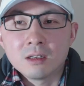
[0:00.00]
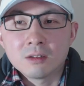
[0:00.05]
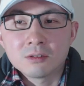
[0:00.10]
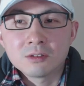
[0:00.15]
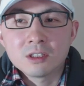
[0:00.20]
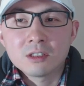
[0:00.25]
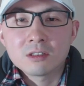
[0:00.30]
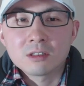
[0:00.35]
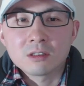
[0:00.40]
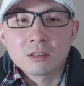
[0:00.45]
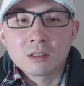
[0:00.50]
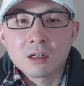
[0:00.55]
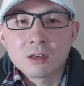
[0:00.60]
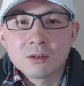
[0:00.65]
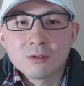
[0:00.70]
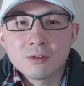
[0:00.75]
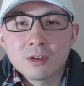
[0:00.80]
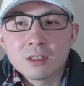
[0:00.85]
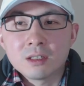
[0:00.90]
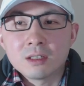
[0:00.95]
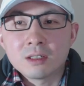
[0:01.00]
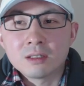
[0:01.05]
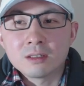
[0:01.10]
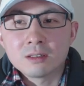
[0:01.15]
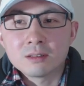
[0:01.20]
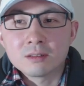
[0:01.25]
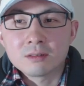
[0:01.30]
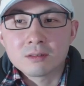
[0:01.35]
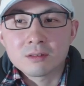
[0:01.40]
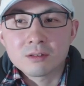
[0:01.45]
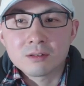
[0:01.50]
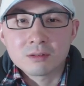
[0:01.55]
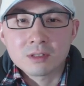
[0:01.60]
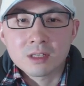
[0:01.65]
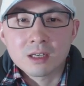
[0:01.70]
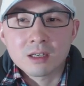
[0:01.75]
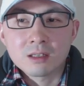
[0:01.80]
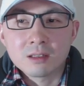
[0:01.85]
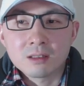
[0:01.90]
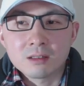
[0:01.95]
辽宁省高院呢，就
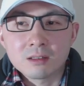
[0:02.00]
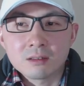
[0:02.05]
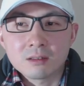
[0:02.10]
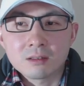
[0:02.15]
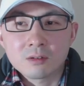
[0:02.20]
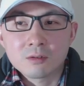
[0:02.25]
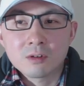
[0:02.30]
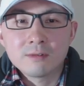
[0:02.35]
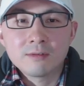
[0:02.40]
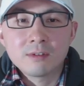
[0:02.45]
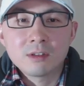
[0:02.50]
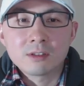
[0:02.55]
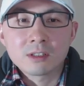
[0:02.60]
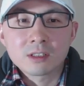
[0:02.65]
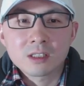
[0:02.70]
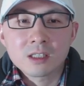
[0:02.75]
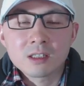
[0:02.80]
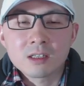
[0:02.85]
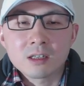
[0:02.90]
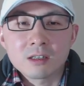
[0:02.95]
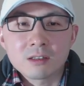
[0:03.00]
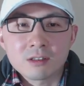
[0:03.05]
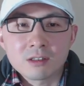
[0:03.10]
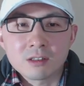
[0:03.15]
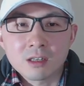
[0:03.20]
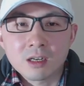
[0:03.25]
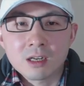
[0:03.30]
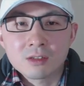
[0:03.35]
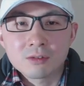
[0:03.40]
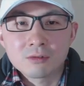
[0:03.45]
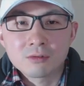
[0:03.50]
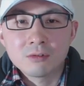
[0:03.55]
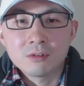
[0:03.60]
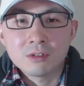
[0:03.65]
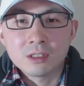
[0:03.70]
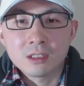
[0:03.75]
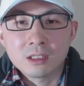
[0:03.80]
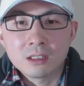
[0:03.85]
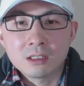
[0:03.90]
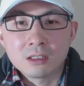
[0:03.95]
在官方网站上只刊出过
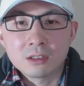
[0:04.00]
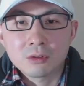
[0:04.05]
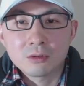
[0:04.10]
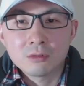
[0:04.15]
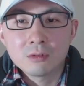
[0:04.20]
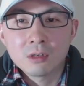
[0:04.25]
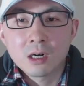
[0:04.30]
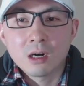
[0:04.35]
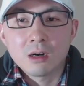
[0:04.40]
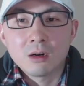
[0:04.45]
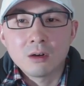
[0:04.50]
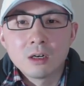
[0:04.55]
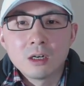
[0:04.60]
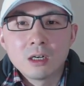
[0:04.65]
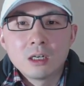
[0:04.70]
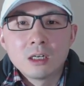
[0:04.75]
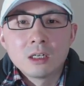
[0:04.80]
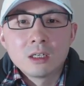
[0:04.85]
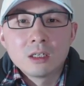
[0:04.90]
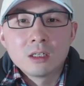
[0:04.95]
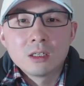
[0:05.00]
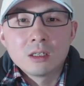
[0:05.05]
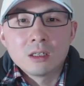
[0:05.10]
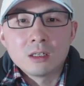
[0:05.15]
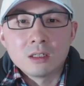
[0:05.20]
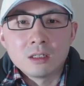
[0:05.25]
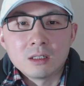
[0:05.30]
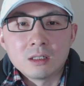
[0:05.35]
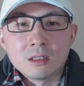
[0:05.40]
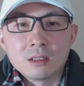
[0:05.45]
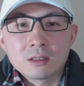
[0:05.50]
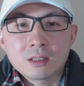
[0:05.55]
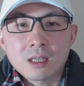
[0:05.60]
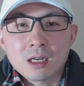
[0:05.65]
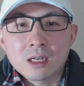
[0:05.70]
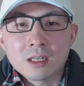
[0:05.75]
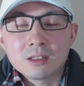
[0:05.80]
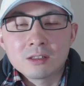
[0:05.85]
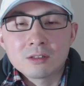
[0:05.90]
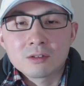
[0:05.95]
一个通告。呃，
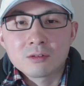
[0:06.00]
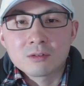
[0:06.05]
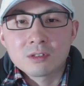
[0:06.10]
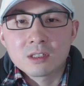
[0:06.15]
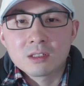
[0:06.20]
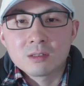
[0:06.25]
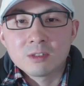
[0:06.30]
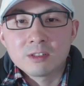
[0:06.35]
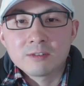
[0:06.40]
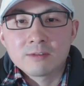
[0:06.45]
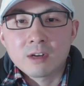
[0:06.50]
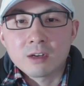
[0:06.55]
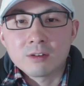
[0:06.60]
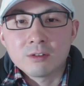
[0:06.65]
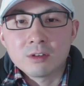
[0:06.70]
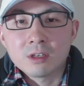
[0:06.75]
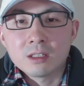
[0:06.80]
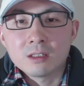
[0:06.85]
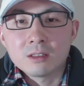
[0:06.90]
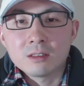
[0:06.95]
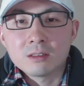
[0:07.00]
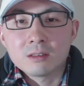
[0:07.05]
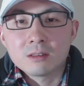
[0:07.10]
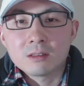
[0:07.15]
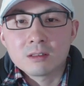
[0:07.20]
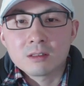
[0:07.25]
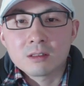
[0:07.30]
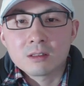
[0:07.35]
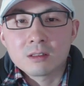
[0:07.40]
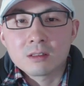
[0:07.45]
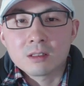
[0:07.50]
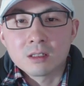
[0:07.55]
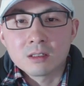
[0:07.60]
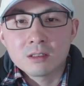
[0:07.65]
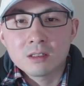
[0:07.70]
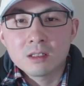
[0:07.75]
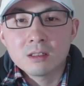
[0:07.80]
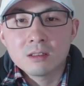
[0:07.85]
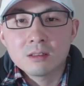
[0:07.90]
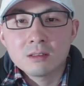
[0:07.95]
大连中级人民法院
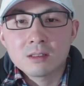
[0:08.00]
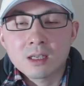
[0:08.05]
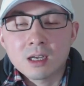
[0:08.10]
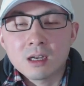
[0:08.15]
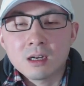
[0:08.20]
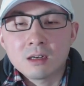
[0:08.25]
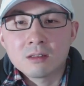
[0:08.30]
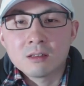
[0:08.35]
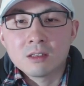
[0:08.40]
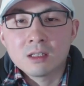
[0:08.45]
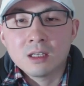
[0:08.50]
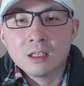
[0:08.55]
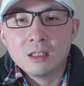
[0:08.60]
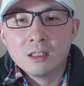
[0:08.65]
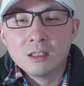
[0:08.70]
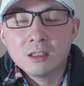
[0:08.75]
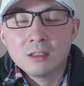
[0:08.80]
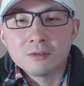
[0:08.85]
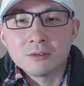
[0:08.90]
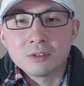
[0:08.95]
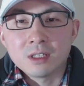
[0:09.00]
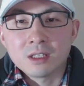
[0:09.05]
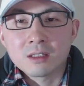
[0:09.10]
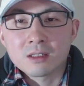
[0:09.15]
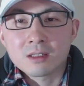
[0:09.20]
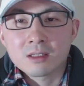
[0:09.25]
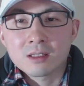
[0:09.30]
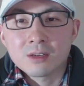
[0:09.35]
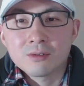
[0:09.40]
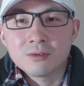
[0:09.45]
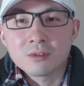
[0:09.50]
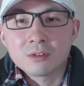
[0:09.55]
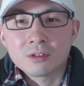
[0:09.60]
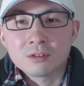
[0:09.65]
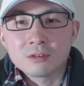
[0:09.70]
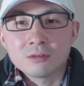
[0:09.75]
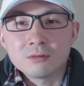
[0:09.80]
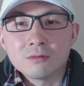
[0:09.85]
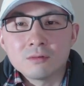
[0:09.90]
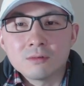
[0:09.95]
曾经在二零一六年的三月
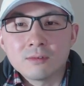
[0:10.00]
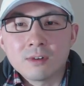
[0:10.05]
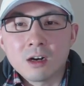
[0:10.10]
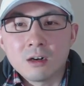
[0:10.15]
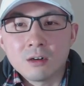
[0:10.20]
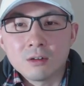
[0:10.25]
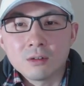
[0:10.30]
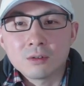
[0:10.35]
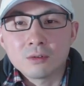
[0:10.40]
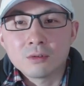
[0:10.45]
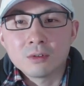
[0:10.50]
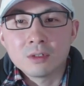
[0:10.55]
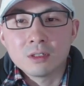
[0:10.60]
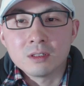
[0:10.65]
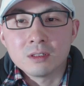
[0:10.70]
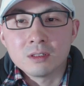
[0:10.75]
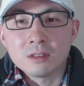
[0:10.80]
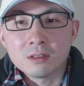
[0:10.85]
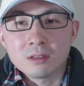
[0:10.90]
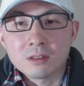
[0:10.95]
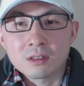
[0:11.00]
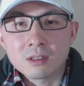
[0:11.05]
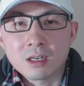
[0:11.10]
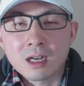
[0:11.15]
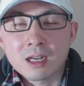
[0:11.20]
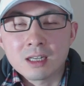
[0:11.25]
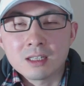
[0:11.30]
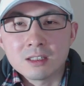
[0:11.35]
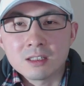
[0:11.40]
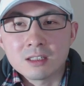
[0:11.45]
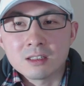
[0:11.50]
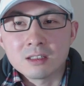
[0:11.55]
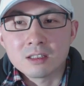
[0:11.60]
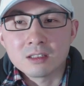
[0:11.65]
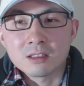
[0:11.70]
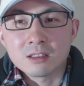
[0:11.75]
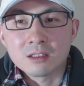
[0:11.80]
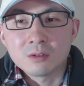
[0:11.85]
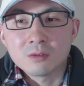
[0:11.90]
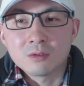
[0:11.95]
十五号对这个案件
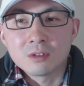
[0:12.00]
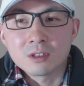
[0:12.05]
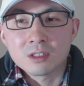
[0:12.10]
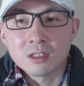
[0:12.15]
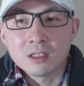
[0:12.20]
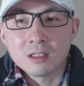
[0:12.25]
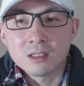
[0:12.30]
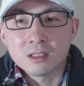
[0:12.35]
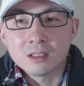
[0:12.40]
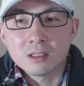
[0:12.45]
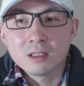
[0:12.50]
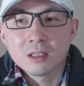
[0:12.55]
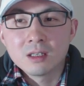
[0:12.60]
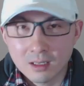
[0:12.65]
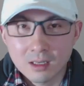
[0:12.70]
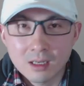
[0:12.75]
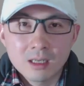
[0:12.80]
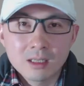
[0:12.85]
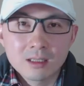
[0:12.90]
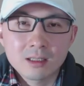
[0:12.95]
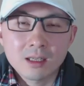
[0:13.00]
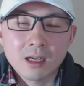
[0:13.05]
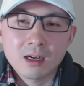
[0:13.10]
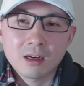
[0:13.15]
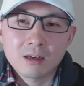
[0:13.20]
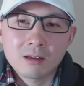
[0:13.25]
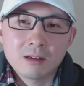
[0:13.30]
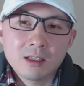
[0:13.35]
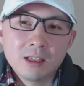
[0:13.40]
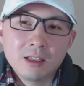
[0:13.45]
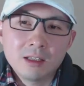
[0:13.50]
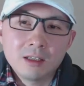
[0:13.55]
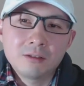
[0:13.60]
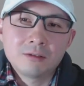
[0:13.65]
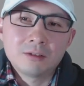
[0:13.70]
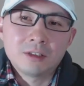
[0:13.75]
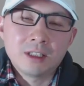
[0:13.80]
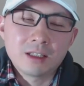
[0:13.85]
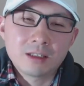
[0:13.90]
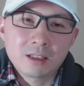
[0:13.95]
进行过审理，在二零一
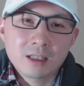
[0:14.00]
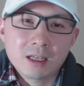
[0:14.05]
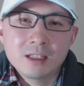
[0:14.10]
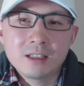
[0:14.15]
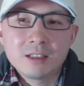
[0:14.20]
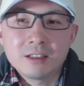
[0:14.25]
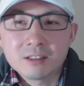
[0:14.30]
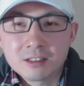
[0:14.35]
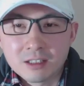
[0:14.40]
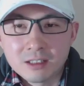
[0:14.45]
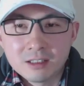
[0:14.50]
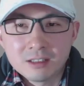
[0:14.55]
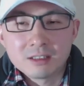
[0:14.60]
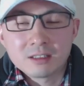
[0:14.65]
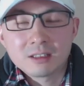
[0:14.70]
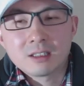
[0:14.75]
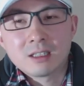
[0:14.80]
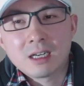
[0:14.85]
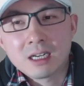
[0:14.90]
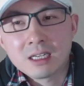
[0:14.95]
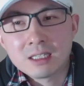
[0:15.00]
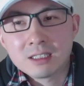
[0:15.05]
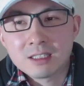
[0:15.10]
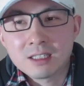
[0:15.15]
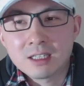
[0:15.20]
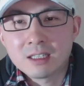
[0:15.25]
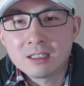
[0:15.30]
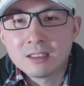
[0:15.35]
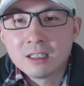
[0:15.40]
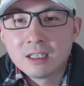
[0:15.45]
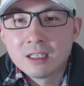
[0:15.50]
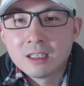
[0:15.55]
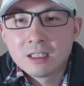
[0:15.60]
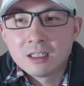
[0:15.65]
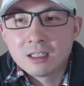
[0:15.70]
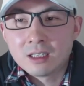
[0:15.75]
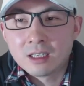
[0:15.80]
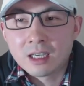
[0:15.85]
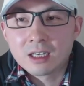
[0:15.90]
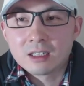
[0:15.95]
六年开庭审理这个案件
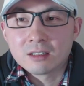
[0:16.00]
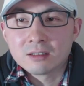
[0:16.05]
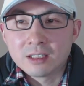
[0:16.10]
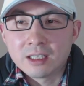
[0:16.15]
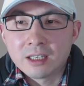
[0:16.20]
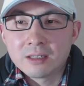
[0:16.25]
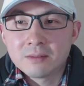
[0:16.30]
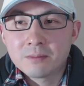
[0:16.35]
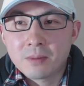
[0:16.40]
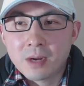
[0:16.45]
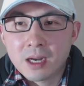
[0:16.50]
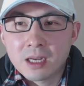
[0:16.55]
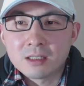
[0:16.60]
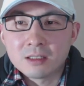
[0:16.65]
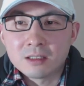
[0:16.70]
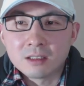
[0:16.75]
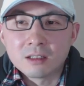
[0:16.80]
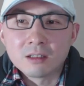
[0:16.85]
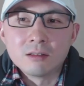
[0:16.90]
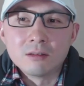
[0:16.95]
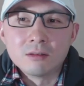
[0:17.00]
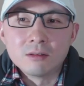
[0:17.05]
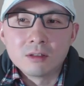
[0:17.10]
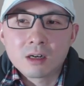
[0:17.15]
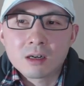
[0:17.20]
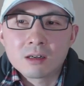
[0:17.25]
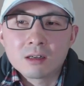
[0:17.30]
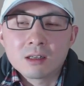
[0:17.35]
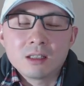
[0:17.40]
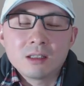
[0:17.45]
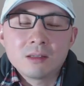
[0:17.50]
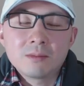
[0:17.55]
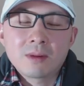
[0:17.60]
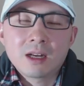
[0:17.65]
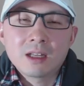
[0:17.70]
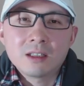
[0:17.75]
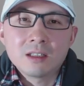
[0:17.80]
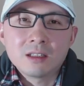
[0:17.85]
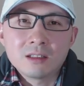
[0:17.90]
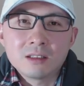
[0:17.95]
两年半以后，二零一
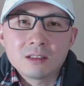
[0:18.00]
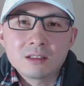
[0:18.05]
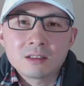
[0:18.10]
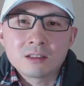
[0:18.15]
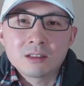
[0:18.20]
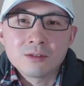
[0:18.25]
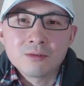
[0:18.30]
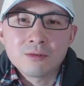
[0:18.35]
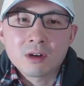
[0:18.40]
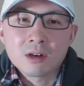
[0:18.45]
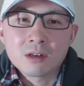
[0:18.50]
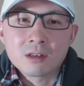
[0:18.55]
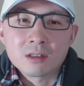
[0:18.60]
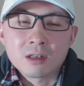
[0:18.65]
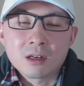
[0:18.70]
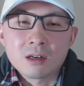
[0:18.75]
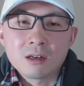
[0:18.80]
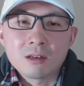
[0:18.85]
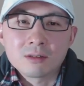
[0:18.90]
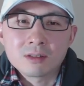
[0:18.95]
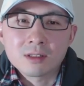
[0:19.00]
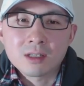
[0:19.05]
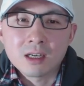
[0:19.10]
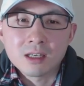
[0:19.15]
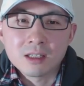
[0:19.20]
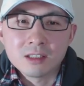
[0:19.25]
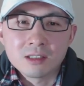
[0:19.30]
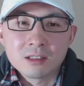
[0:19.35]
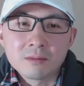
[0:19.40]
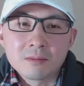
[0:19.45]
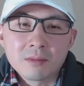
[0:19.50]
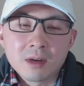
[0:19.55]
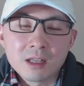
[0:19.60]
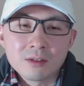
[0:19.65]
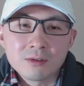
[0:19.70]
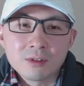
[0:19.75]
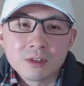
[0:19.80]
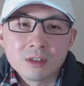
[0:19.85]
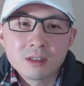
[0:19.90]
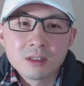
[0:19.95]
八年的十一月二十号才一审判
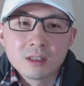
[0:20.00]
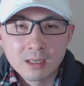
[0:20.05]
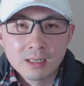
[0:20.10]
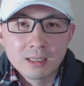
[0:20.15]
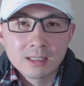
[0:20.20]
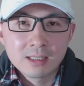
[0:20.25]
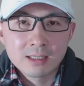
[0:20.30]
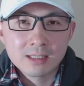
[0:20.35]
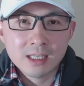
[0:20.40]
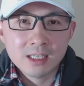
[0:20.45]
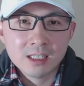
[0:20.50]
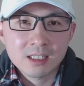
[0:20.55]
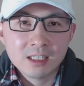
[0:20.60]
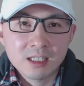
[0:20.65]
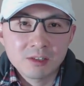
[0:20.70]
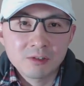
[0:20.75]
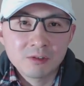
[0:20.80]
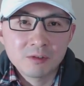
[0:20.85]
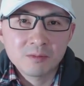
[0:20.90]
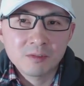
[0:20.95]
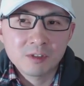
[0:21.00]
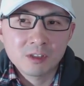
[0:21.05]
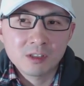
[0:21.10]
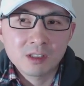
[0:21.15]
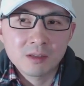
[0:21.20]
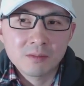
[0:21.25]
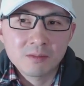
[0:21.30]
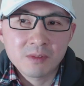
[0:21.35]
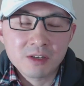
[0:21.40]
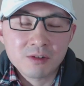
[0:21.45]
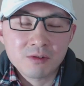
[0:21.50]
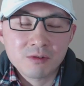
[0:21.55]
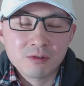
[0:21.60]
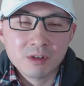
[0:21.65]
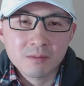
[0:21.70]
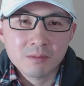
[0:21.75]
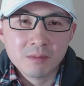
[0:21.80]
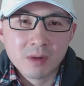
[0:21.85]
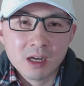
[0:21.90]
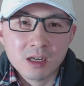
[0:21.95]
决。在谢伦伯格被
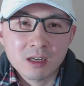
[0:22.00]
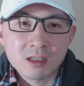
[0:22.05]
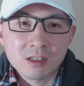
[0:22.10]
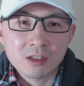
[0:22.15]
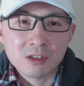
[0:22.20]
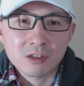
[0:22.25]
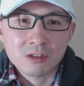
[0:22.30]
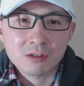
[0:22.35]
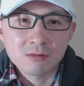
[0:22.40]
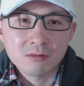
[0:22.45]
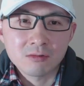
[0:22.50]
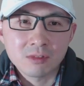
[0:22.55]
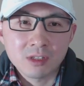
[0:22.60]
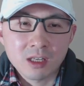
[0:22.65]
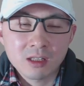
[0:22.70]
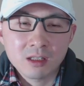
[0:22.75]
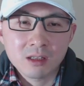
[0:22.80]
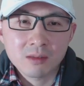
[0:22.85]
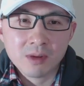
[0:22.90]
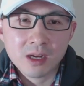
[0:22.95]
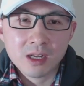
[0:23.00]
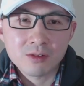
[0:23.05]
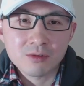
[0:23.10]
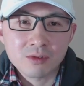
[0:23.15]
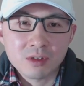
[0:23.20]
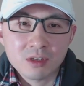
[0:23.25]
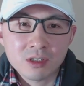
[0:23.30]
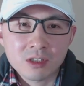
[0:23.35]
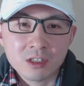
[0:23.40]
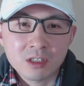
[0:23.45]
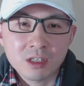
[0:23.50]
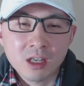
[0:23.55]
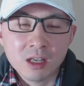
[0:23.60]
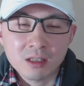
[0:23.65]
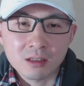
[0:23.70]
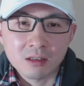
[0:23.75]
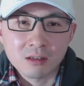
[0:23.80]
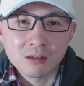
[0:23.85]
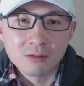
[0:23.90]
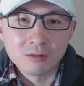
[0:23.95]
宣判十五年的判决十天
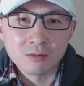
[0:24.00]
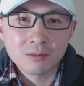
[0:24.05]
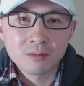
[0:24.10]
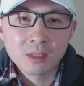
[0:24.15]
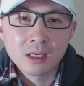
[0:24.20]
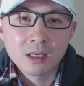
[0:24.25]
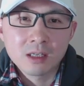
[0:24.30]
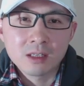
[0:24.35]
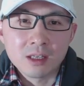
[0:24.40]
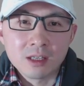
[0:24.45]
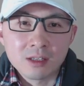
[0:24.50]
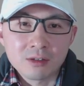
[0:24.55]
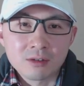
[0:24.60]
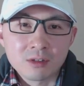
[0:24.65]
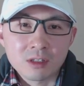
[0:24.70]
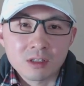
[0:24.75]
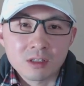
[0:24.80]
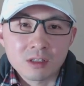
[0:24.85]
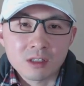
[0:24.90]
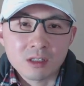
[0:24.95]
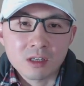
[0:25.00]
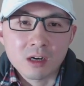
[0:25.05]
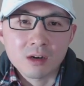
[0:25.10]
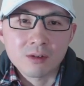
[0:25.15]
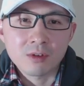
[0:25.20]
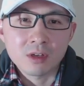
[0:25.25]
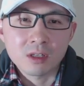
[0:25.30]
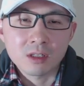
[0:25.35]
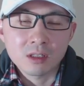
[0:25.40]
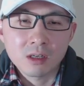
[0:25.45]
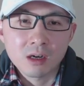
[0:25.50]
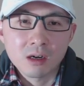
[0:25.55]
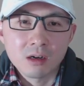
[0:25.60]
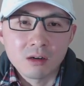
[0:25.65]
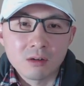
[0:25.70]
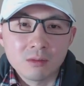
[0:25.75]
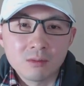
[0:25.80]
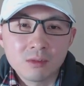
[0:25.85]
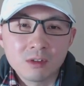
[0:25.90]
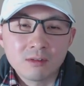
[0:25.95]
以后，也就是十二月一
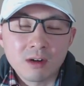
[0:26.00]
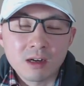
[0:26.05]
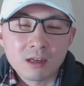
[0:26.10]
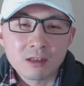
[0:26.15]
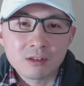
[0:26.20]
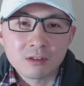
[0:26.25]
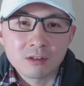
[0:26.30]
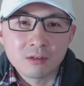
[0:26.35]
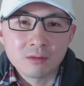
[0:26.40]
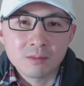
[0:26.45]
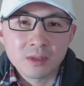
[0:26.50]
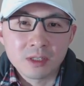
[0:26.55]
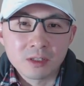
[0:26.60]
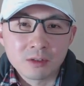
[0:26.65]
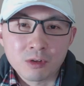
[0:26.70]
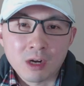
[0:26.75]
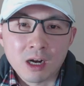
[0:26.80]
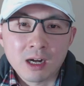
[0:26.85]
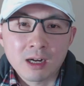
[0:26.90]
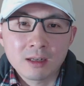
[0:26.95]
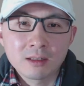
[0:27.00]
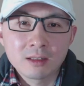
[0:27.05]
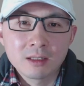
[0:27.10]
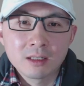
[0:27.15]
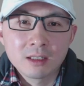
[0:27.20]
号，孟晚舟被抓。